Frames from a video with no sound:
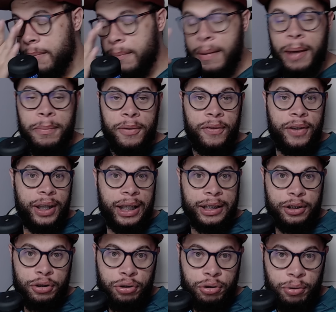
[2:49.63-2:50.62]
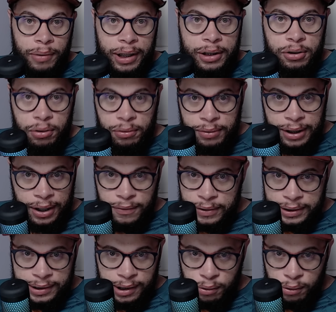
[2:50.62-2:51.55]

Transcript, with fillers: É bem verdade que o John Ares não teve esse